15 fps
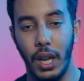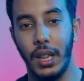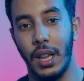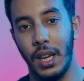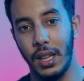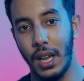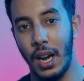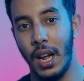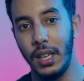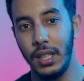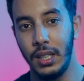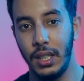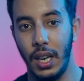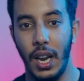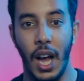هذه الهضره هذه
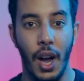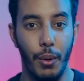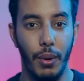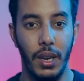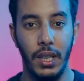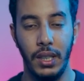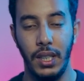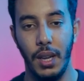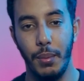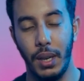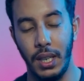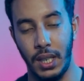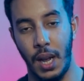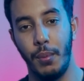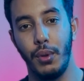ديال اه والديا ما
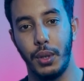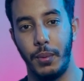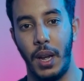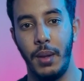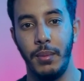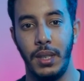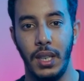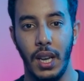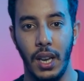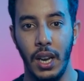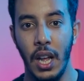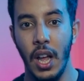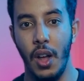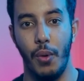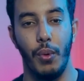كيتعاملوش معايا مزيان
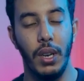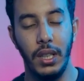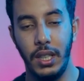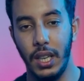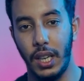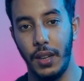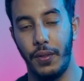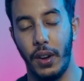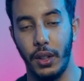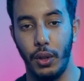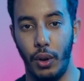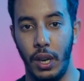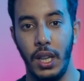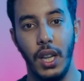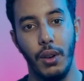والديا كيفرضوا
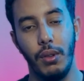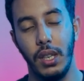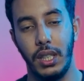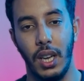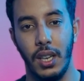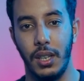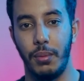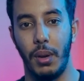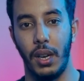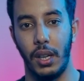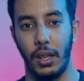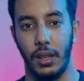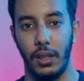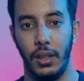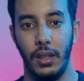عليا ولا شي حاجه بحال
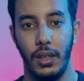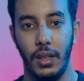هكا